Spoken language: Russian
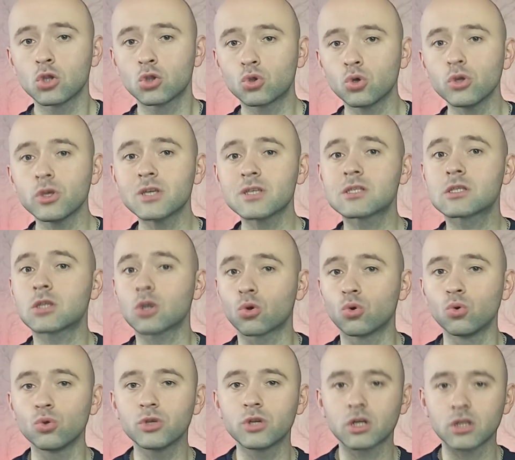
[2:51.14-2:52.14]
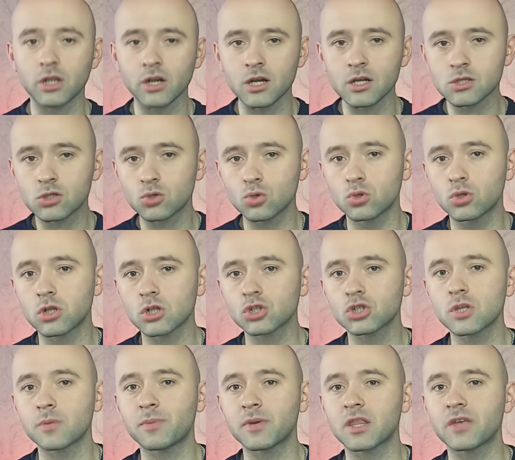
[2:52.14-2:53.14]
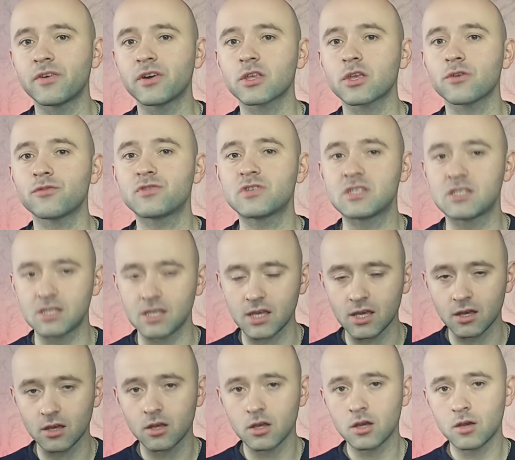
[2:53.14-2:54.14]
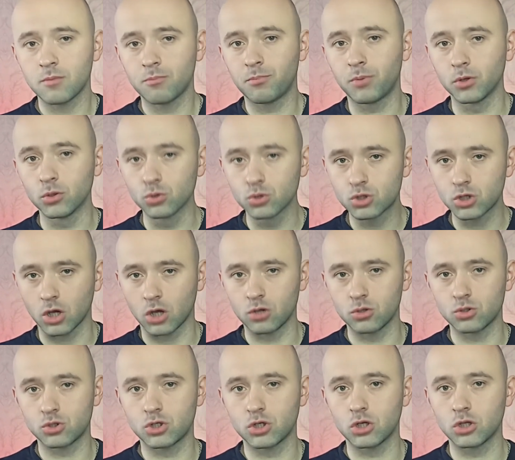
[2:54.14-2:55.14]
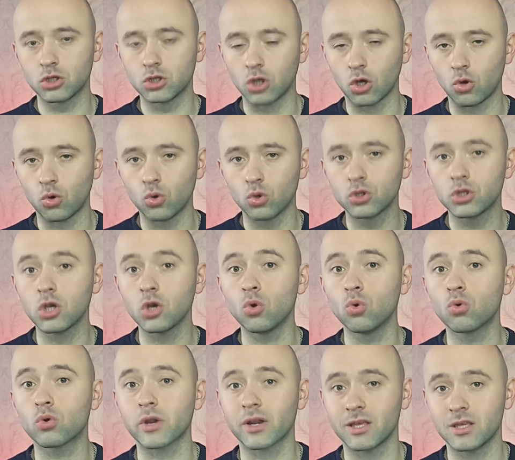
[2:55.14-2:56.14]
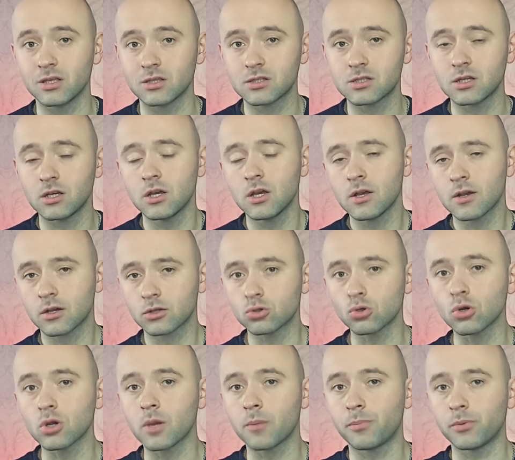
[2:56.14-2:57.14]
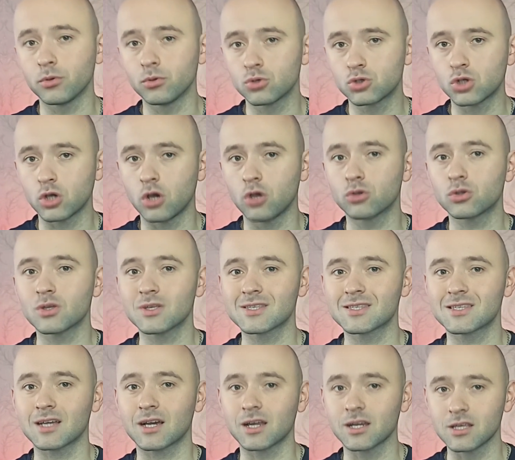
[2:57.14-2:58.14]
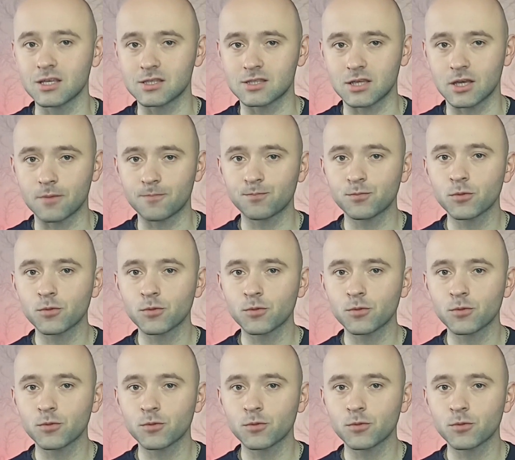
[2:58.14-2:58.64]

То есть такую декларацию должны подавать все получающие доходы украинцы, которые получают за границей.